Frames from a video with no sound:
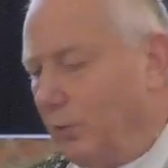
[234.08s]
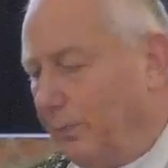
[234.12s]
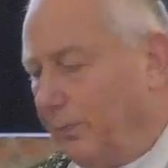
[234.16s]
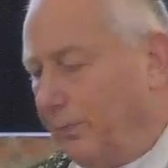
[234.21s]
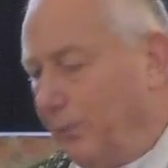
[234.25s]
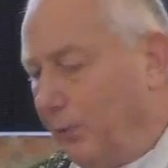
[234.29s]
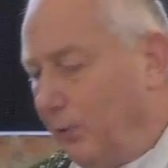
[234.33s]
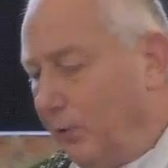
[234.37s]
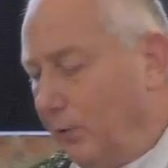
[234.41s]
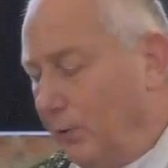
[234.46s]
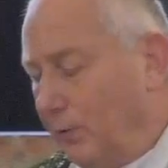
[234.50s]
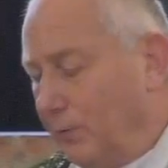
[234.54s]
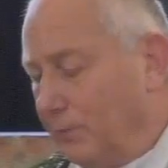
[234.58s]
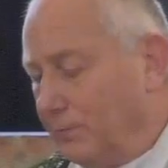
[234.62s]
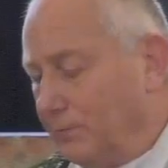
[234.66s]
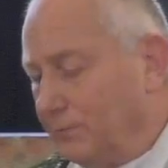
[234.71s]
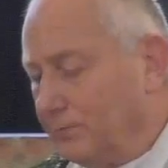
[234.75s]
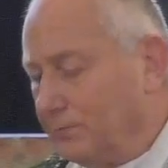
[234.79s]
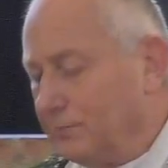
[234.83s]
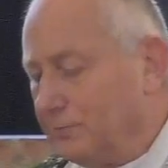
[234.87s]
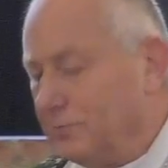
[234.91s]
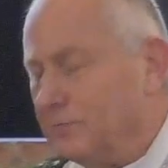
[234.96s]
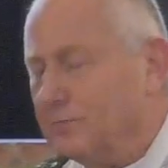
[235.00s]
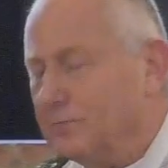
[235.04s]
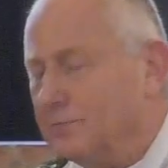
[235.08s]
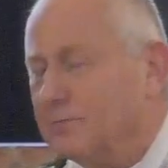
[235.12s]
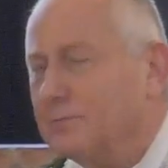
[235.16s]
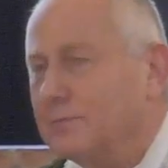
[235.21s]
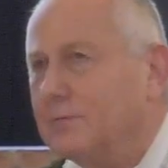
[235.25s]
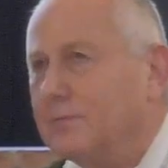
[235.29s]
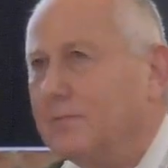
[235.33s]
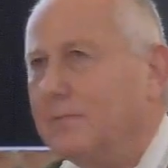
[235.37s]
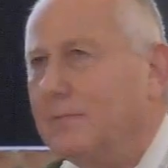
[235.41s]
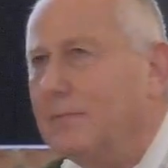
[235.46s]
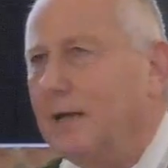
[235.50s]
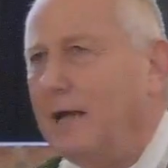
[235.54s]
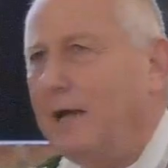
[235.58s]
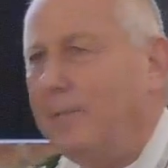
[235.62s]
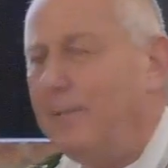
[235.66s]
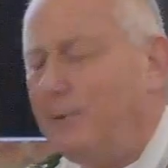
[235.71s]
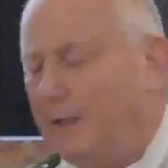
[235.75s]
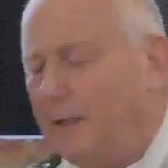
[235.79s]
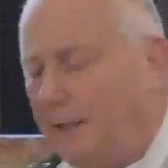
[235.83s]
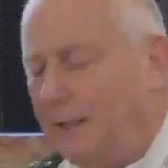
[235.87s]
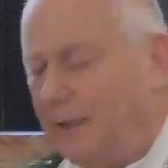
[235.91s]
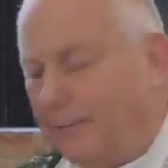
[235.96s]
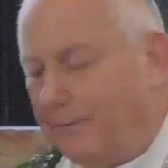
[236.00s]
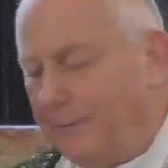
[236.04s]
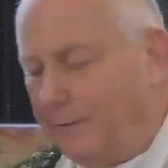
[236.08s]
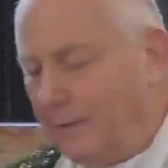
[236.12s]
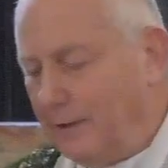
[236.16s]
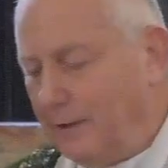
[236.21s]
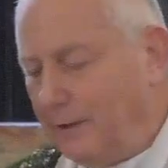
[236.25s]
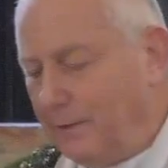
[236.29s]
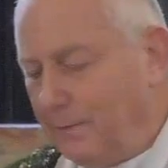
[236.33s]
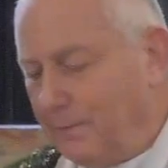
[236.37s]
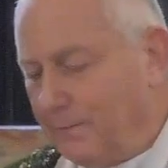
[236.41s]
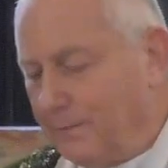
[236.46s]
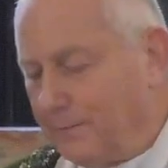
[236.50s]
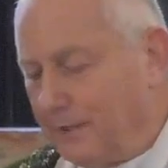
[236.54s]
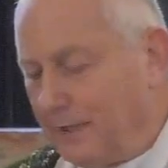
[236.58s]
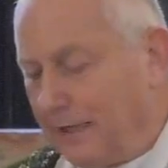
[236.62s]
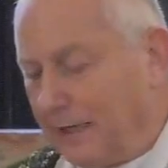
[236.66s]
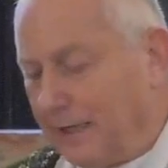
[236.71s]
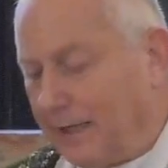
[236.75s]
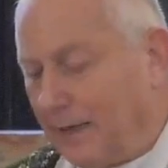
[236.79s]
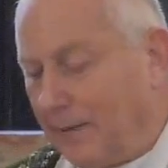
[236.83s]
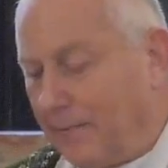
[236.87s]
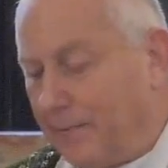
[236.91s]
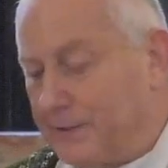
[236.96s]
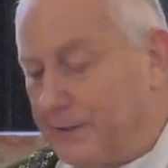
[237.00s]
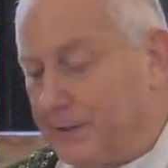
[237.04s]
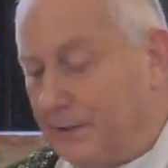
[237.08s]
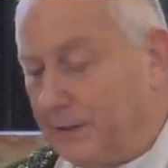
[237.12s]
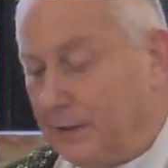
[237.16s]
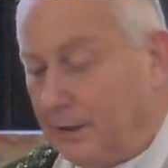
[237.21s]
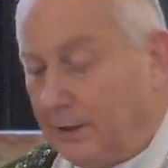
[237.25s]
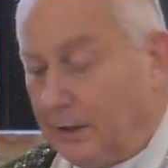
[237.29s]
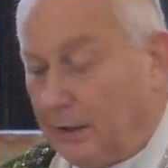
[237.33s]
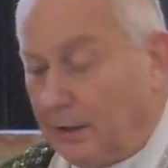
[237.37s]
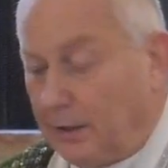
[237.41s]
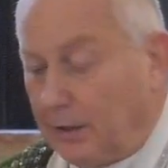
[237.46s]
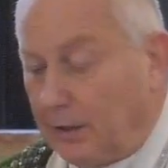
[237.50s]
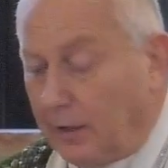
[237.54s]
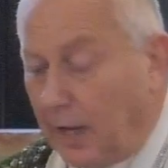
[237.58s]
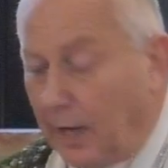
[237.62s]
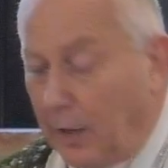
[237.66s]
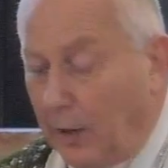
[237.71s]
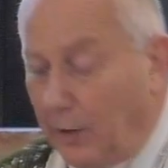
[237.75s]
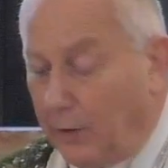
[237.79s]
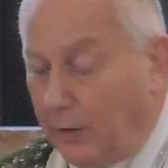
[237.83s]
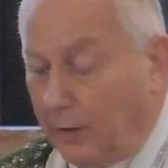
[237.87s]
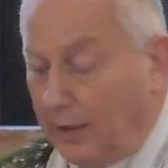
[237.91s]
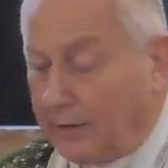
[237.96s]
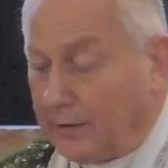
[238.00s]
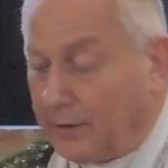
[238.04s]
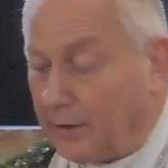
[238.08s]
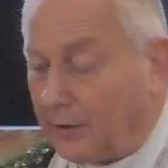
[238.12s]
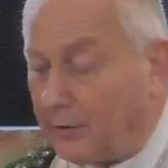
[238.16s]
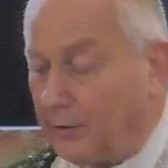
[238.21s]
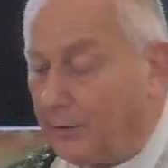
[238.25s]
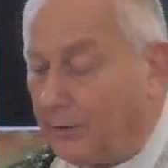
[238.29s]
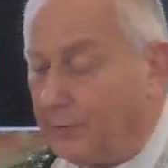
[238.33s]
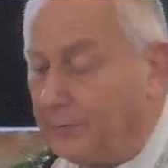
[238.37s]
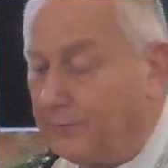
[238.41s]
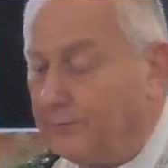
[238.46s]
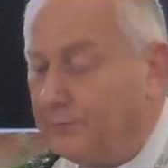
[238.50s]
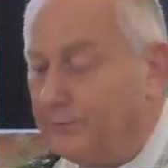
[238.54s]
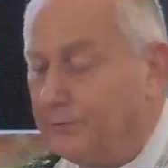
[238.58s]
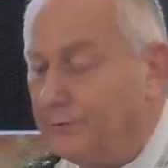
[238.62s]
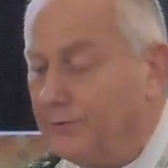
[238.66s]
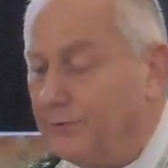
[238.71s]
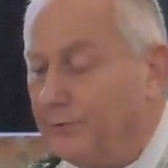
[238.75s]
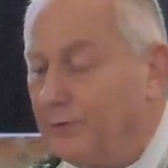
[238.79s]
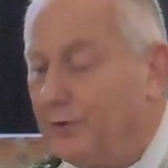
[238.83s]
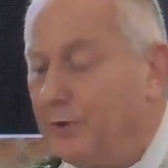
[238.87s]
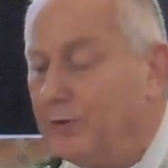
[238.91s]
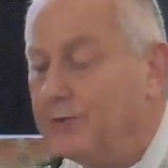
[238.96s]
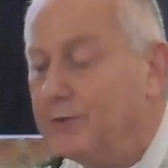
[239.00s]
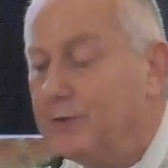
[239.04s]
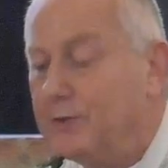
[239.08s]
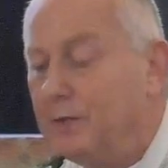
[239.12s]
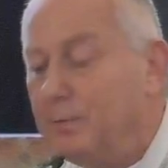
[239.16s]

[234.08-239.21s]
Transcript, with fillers: On peut appeler la vie la capacité qu'a un être de